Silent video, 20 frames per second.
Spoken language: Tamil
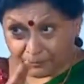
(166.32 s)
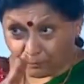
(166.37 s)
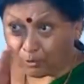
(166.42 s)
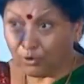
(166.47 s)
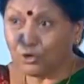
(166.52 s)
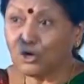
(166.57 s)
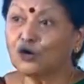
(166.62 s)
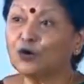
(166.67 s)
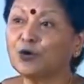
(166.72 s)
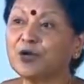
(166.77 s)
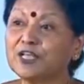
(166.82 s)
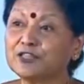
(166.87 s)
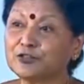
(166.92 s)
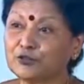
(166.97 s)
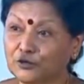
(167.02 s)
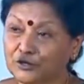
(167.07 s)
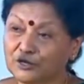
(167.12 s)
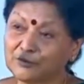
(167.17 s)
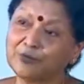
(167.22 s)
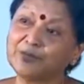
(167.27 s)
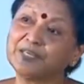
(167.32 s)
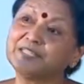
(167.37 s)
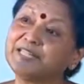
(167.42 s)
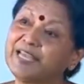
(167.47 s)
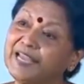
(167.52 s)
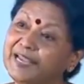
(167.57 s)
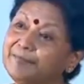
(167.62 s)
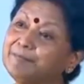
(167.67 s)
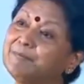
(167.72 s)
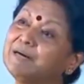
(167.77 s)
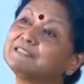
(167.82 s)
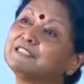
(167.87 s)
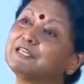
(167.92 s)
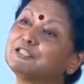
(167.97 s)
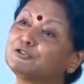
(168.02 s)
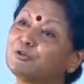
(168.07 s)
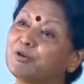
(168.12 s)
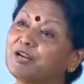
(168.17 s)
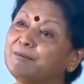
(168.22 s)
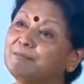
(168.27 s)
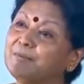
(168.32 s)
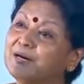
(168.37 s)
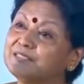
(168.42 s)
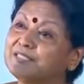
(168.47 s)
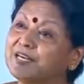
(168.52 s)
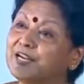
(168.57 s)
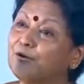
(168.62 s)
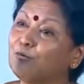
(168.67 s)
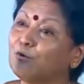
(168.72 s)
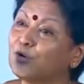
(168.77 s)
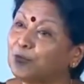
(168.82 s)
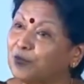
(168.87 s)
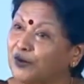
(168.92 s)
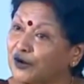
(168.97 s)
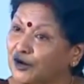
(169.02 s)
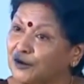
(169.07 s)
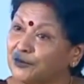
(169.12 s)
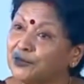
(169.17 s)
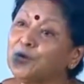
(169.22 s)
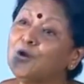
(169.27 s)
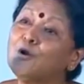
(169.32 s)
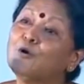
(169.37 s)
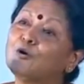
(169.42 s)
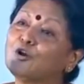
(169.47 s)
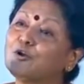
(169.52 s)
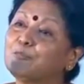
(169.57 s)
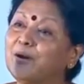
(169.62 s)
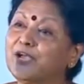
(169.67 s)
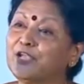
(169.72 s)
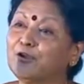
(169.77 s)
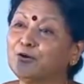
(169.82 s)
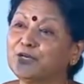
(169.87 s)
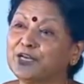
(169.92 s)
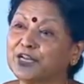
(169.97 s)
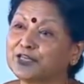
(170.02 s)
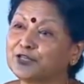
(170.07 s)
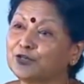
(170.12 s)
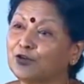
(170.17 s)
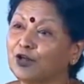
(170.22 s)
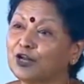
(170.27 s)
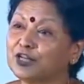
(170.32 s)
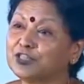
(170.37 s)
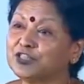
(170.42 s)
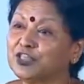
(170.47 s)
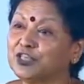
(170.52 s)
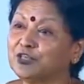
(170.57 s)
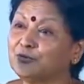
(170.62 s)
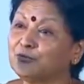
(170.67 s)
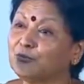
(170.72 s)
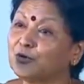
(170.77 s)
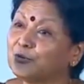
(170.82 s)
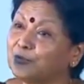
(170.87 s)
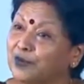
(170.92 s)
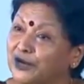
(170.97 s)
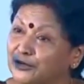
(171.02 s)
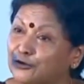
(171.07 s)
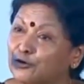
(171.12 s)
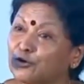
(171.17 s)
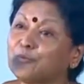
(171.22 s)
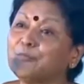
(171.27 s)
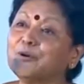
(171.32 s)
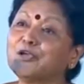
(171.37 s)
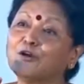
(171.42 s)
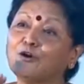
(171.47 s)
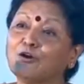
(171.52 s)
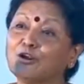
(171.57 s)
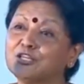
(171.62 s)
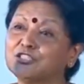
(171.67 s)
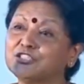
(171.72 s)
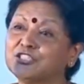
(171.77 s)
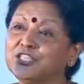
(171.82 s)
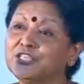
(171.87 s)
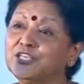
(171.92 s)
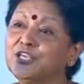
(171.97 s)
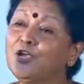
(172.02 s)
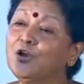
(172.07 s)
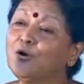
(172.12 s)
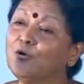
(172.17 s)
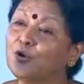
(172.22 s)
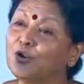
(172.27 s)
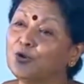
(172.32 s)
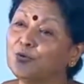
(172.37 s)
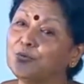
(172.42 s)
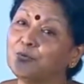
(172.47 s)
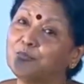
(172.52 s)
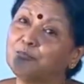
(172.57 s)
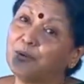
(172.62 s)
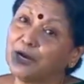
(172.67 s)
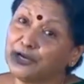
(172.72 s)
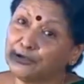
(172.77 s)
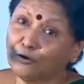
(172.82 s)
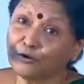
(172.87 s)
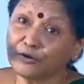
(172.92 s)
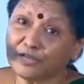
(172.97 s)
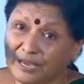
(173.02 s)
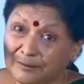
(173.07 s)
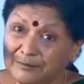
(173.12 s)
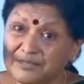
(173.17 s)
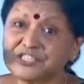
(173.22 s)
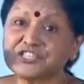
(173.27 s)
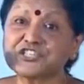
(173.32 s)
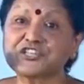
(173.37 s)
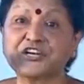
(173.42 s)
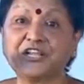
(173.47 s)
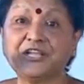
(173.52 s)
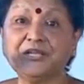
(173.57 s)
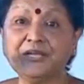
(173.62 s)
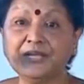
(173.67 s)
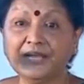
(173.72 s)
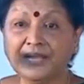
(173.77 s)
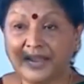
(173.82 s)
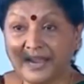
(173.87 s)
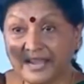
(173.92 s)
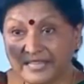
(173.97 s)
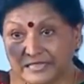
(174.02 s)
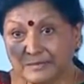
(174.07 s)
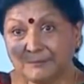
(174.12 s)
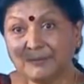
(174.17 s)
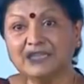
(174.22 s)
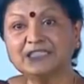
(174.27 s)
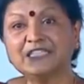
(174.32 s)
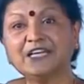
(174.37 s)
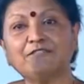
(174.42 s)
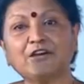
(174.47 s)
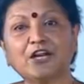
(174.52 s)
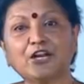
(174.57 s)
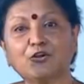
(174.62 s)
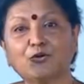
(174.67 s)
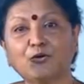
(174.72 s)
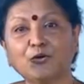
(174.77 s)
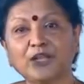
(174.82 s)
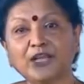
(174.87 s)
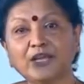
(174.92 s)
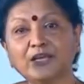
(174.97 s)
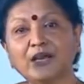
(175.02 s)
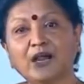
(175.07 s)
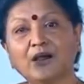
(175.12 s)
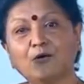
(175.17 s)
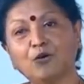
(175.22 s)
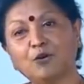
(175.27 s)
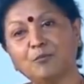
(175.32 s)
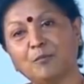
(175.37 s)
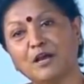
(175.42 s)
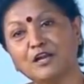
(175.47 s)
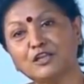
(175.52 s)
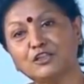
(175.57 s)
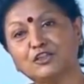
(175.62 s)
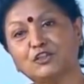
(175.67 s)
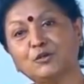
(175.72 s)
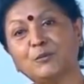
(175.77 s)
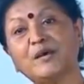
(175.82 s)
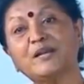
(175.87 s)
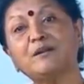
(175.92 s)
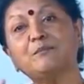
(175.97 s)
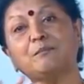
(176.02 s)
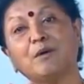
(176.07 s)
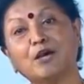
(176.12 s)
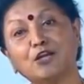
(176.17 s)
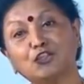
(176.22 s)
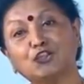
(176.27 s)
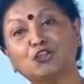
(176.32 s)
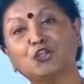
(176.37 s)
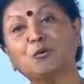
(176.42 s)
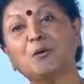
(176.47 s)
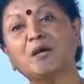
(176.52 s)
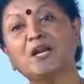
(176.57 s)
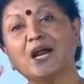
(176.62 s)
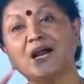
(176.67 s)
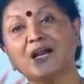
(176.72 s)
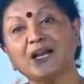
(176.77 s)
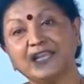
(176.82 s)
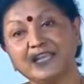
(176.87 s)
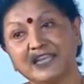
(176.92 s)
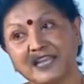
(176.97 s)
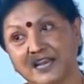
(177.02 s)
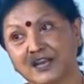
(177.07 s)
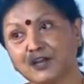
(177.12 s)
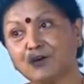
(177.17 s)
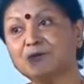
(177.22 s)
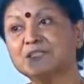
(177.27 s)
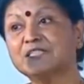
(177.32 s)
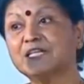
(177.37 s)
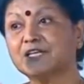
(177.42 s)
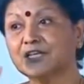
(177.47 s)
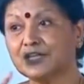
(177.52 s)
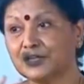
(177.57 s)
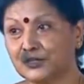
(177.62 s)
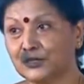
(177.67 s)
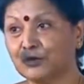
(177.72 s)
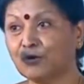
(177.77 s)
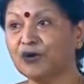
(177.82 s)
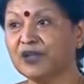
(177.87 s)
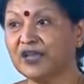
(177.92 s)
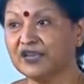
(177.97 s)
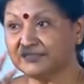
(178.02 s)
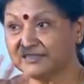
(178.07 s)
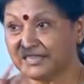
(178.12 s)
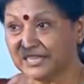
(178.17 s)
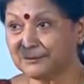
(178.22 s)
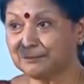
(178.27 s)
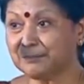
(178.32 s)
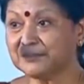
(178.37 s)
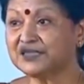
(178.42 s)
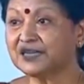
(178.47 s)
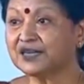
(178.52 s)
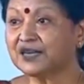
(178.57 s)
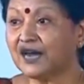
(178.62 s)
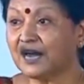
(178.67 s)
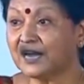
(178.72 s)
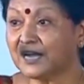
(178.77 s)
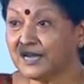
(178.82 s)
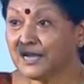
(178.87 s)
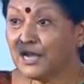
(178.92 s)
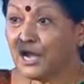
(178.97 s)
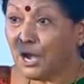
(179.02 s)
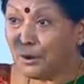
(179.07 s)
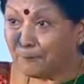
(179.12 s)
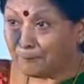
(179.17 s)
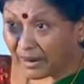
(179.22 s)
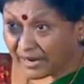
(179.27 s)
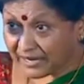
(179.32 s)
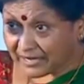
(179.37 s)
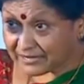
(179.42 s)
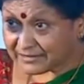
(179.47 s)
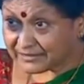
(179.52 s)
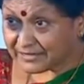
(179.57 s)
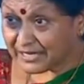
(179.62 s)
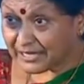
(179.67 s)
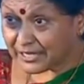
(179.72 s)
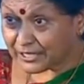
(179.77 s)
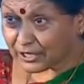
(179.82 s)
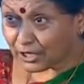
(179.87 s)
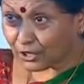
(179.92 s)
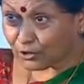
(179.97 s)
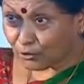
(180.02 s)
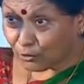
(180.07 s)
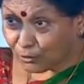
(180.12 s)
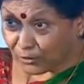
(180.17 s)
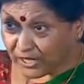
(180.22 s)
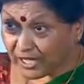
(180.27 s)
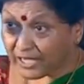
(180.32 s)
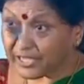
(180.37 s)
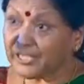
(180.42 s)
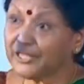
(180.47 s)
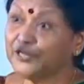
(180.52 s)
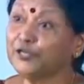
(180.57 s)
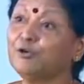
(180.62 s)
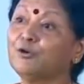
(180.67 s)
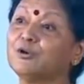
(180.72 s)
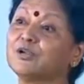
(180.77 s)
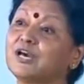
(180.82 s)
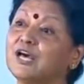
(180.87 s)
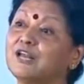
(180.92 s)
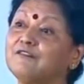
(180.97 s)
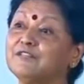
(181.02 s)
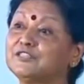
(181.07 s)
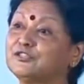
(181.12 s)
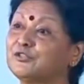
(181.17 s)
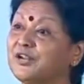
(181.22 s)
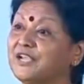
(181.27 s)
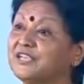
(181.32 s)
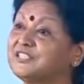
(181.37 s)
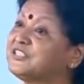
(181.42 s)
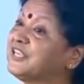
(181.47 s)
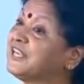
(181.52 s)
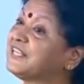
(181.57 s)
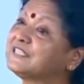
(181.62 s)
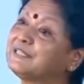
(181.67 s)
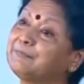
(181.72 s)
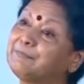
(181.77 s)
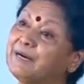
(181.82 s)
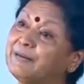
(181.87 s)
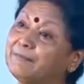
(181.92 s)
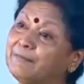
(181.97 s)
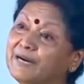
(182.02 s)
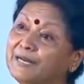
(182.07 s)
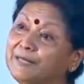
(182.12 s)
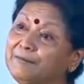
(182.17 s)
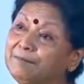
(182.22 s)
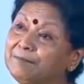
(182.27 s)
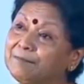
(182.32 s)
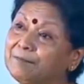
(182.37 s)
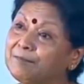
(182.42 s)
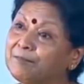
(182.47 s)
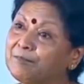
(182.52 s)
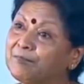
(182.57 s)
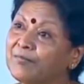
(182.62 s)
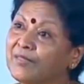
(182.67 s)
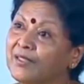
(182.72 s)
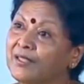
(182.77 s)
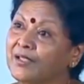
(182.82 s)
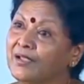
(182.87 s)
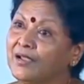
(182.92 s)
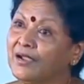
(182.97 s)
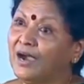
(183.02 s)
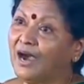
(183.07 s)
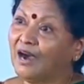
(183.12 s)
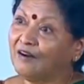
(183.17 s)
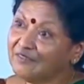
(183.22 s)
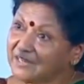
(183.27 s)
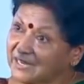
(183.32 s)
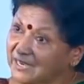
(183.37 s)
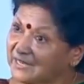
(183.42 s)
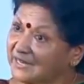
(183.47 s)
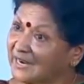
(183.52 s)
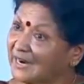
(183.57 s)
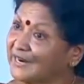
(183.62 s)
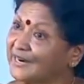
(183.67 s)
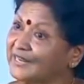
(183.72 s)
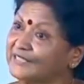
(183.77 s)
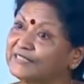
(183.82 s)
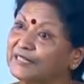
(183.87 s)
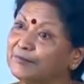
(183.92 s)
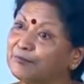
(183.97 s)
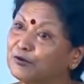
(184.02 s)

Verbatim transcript: உங்களுடைய தொடர்பு இதே மாதிரி துறை மாதிரியே ஒரு பக்கம் ஒரு பயோடெக்னாலஜி ஒரு மைக்ரோபயாலஜி ஒரு பயோ கெமிஸ்ட்ரி இந்த மாதிரி வரக்கூடிய ஒரு மருத்துவர் மருத்துவராக இயங்குவதற்கு நோயை தீர்ப்பதற்காக பக்கத்தில் இருக்கக்கூடிய இன்னொரு கல்வித்துறையை சேர்ந்த பெண்மணி அவங்க என்னை அழைத்த